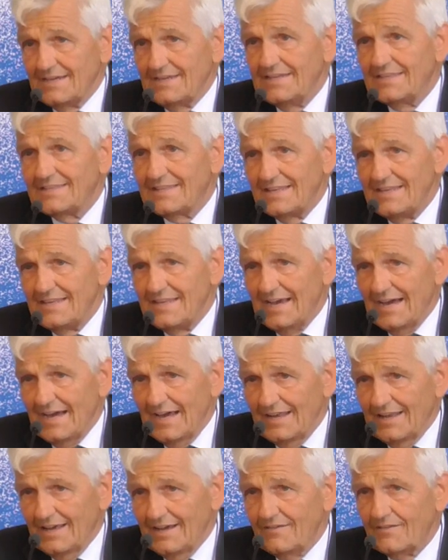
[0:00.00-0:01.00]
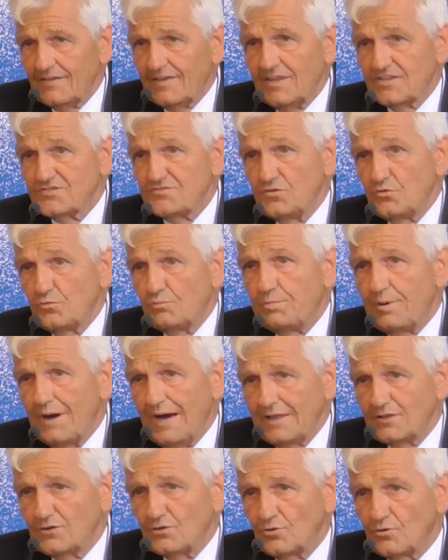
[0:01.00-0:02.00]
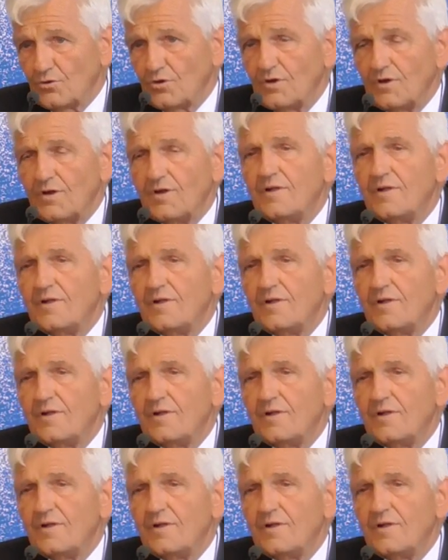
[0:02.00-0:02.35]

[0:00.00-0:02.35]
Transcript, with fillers: italiana che ha sviluppato,